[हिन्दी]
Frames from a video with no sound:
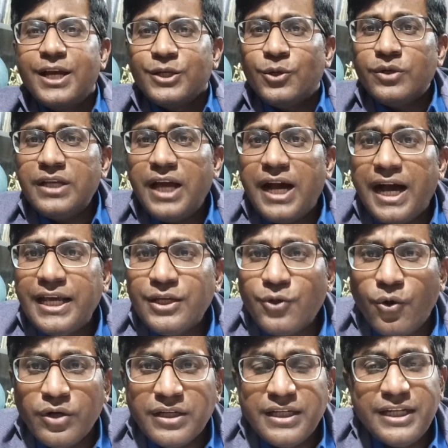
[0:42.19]
क्योंकि
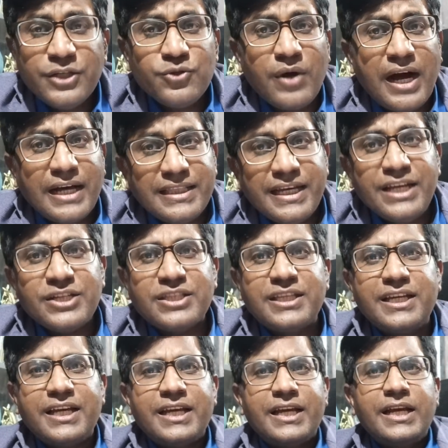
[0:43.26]
हाईकोर्ट ने जो आदेश
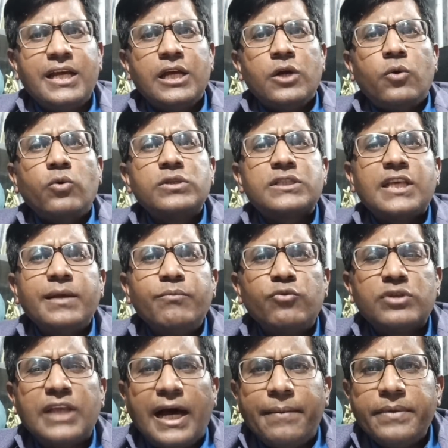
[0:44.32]
दिए हैं उसके
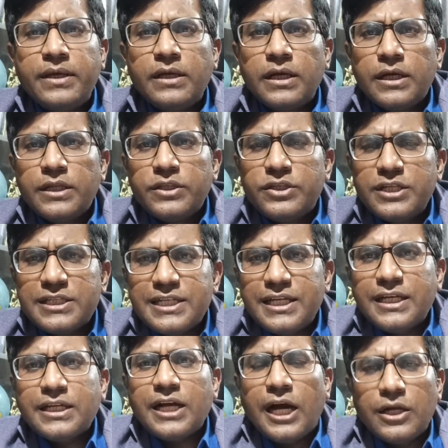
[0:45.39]
मुताबिक जिसे
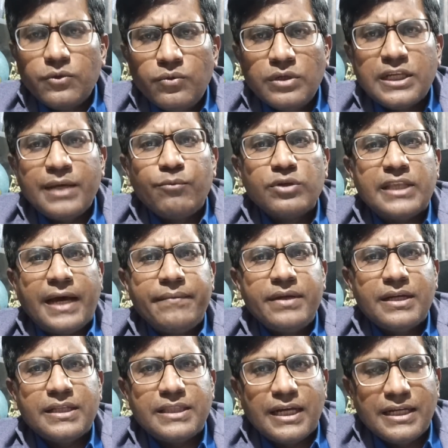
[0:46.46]
कानून के
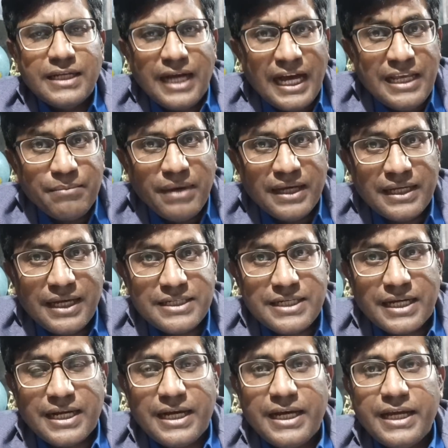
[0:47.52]
मुताबिक दंगाई माना
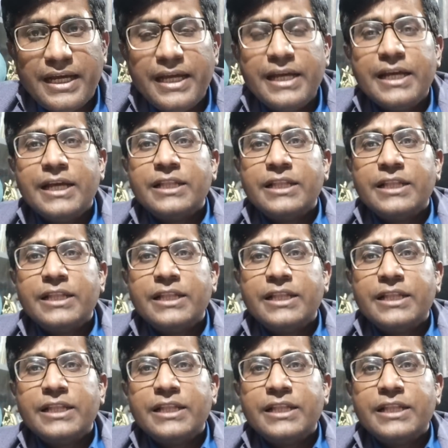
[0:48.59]
जा रहा है